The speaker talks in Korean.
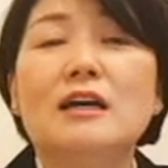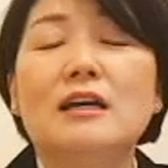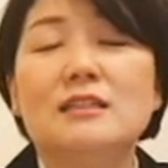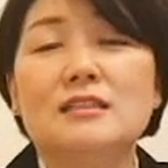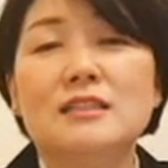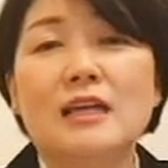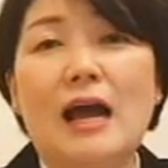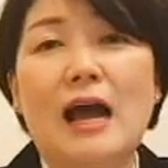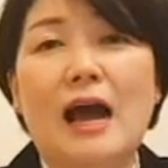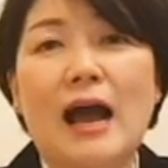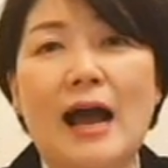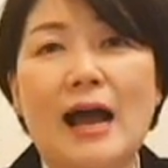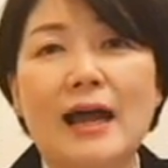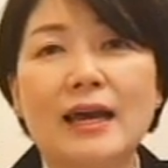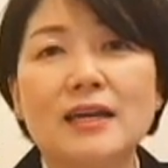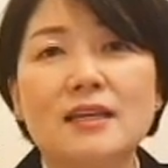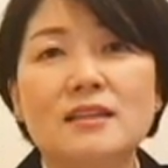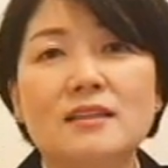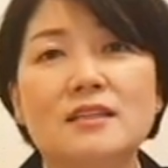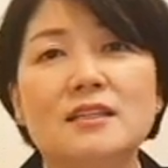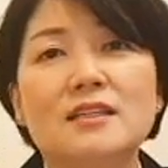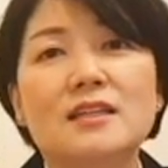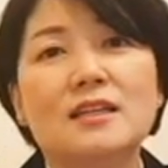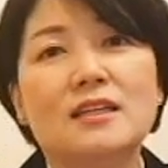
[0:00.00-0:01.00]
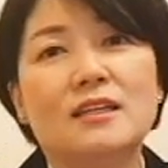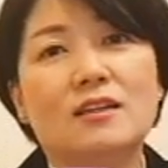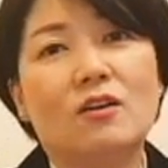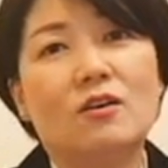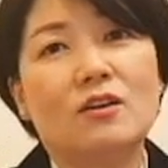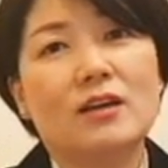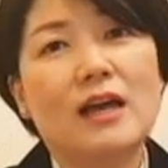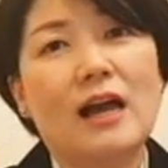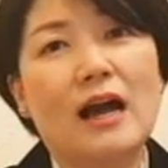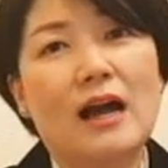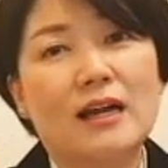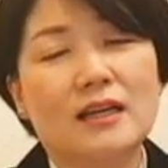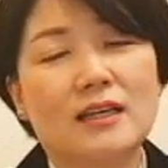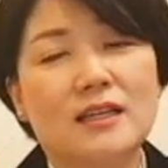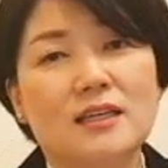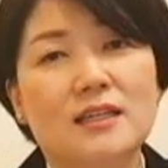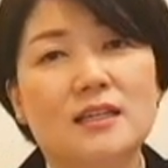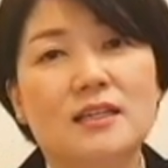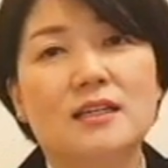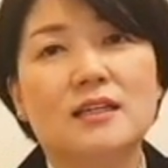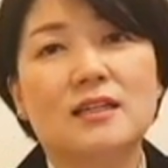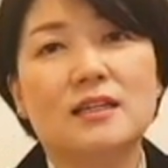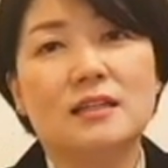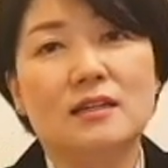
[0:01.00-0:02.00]
자, 아이들이 이렇게
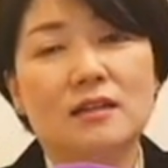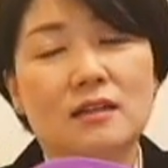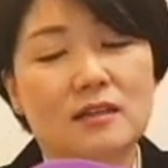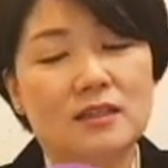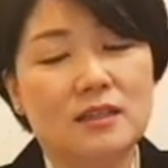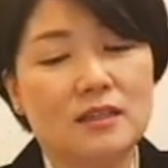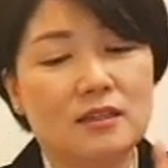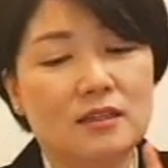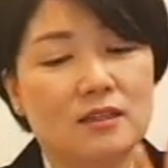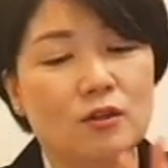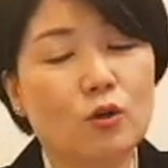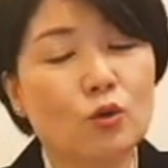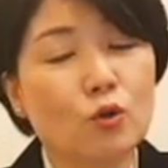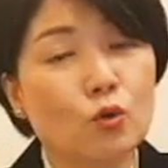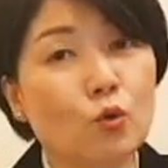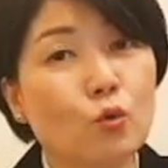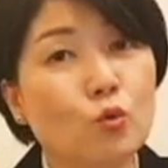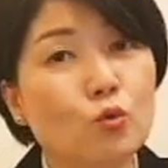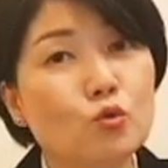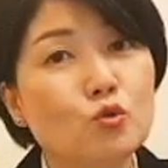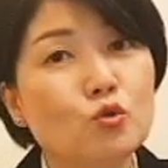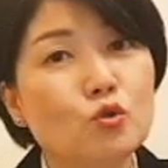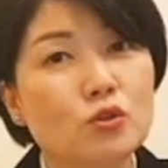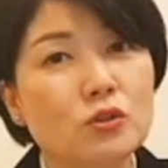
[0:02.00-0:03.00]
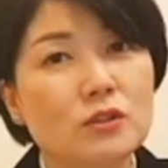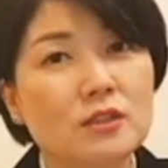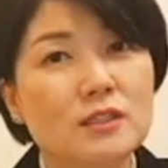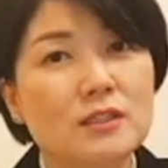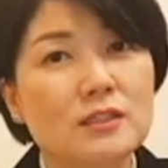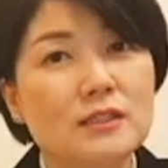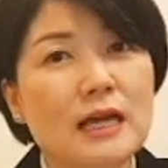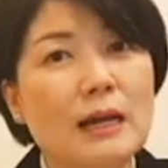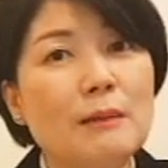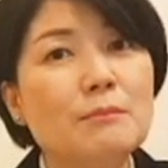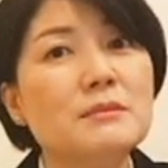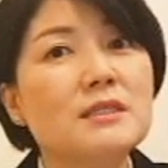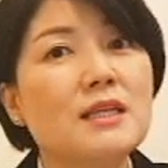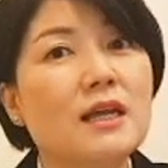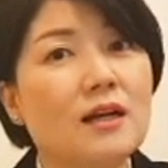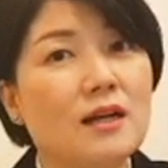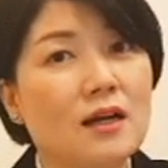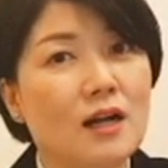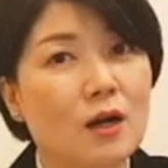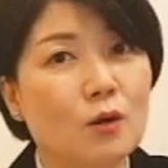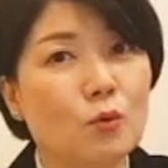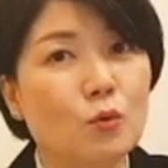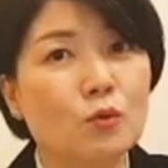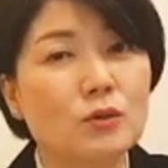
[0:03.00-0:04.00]
악기 이런 교구들을
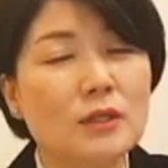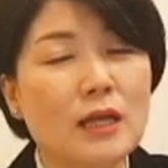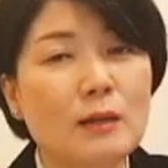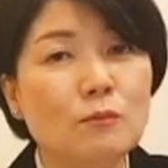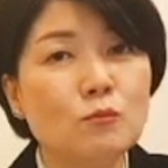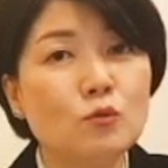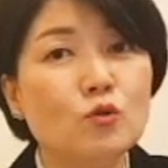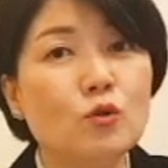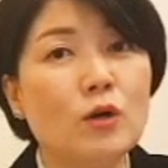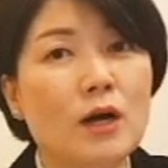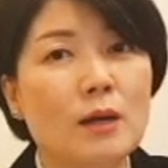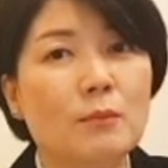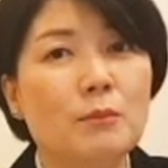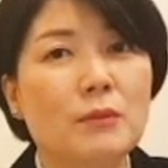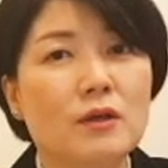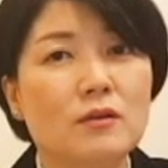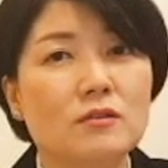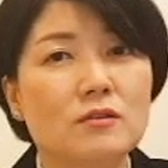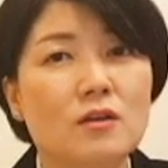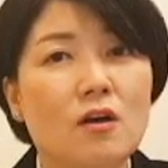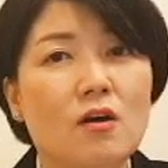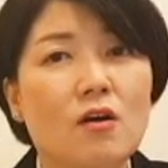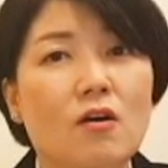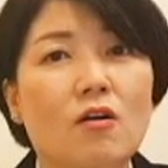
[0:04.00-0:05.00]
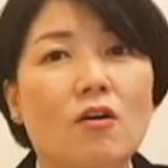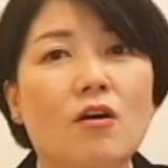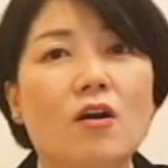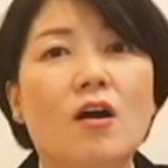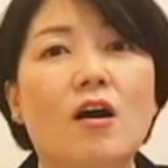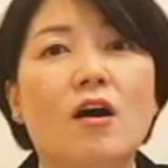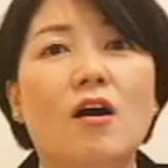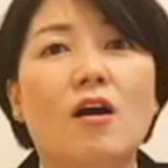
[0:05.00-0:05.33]
탐색하고 탐구하면서